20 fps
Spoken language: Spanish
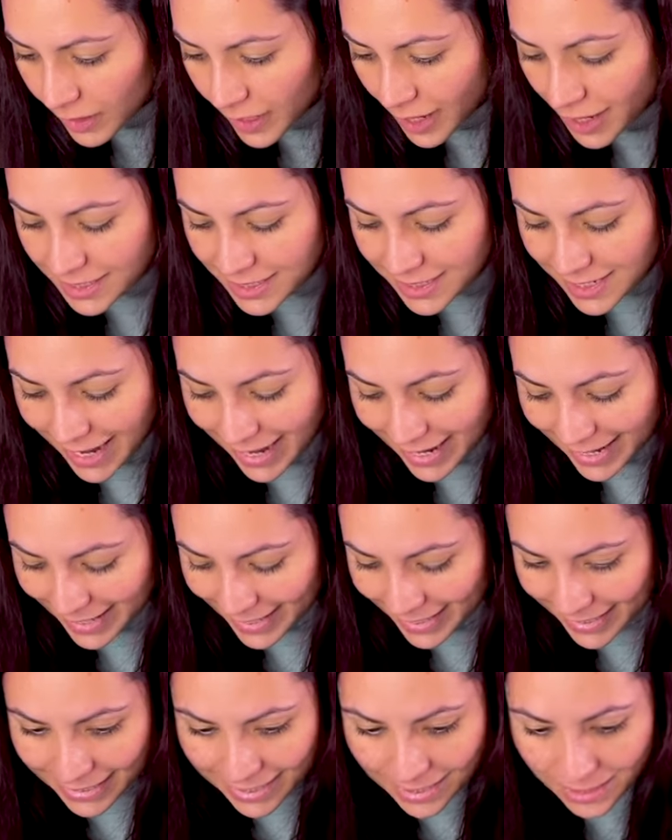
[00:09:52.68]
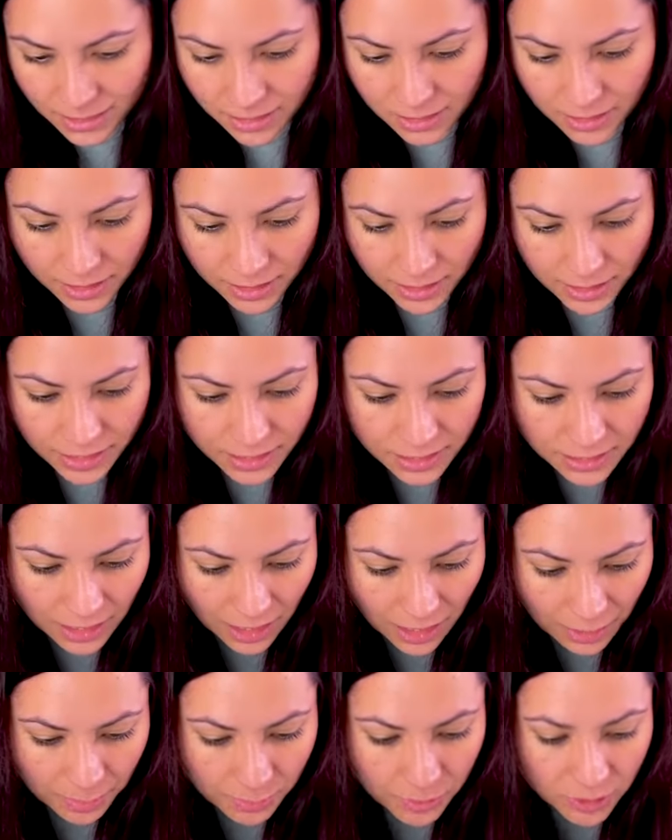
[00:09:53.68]
que es la X. Y esta
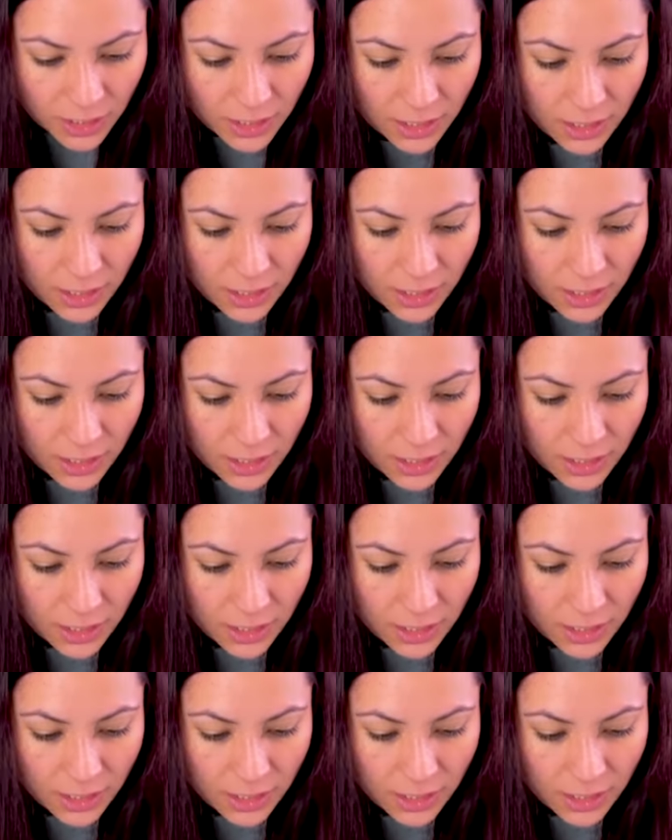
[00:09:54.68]
la vamos a